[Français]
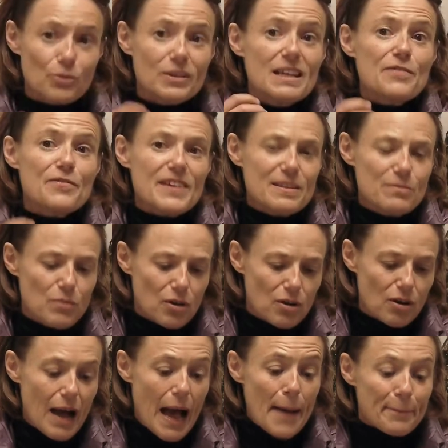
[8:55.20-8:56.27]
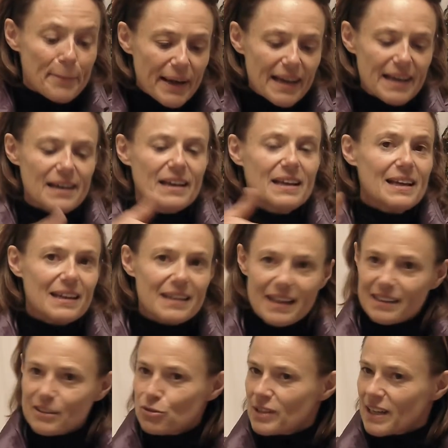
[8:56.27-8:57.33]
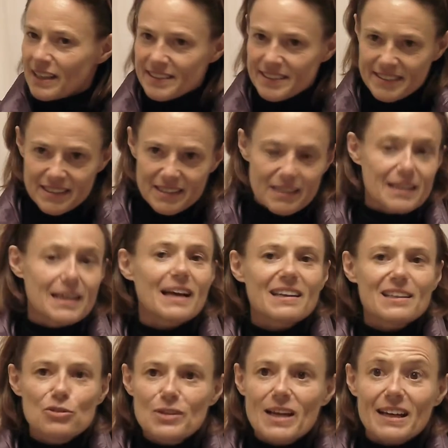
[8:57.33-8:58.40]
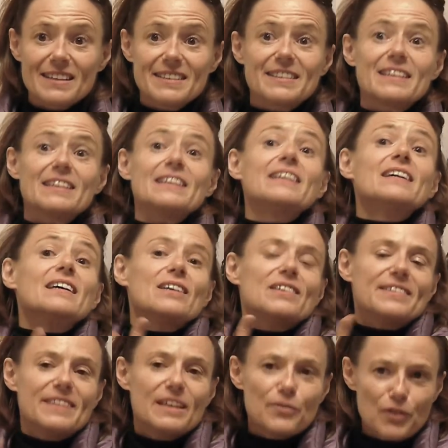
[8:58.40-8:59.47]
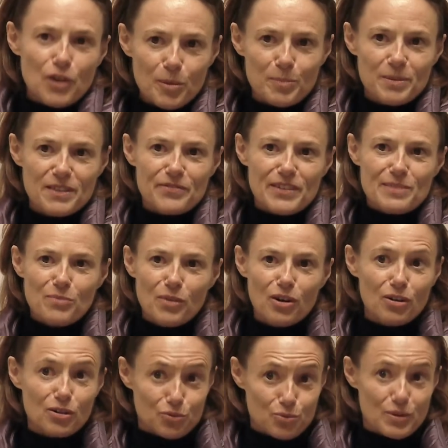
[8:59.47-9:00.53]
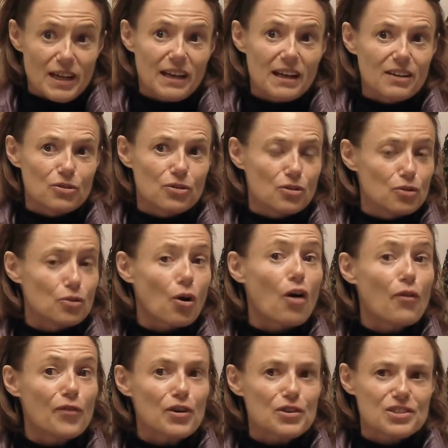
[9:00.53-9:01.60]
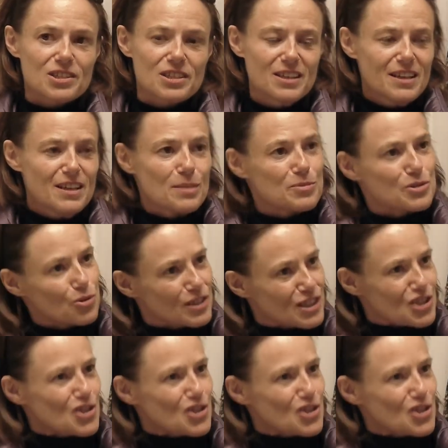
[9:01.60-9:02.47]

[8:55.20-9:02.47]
L'événement appelle la régularité et la régularité développe l'événement, en tout cas le, renforce, puisque les